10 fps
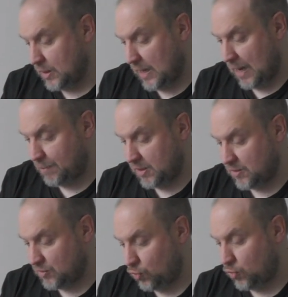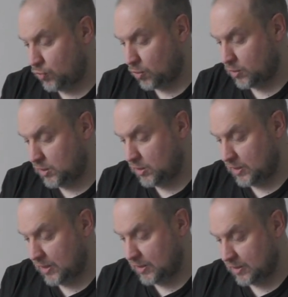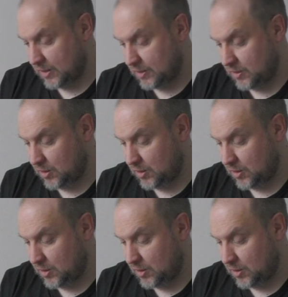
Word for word: habe ich so noch nie in den Händen gehalten.